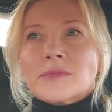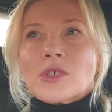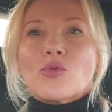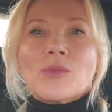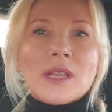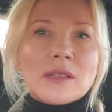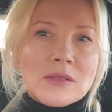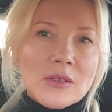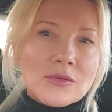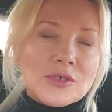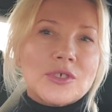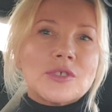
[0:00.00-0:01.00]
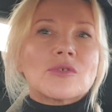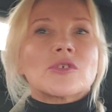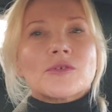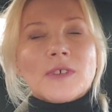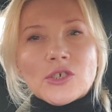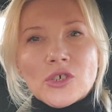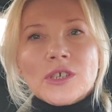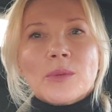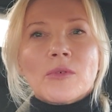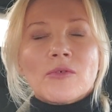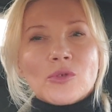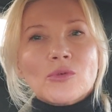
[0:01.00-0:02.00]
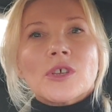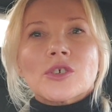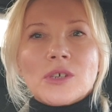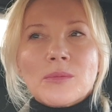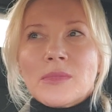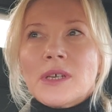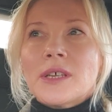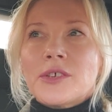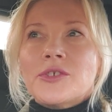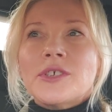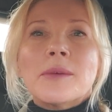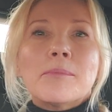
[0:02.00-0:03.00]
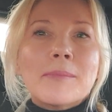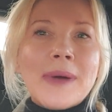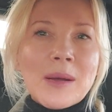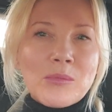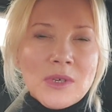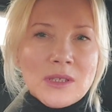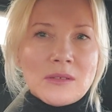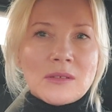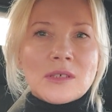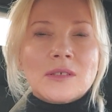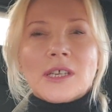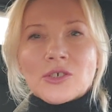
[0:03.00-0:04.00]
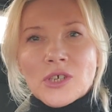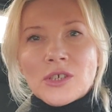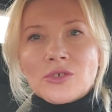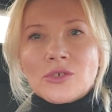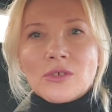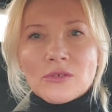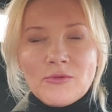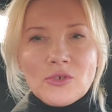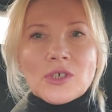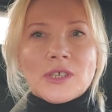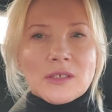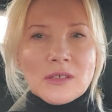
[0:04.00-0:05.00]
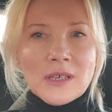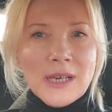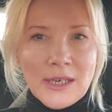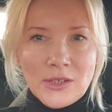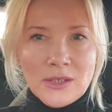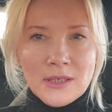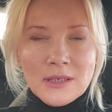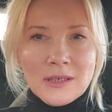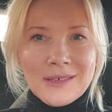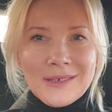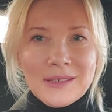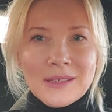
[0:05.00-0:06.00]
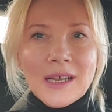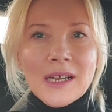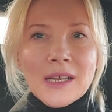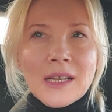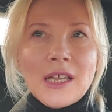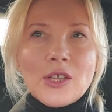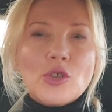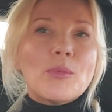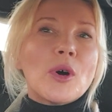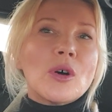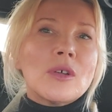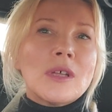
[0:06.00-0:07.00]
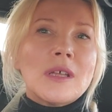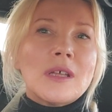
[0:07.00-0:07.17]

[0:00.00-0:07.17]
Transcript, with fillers: tej umiejętności, to doświadczenie powoduje, że my nie mamy tych narzędzi do tworzenia tych granic. Tak? No bo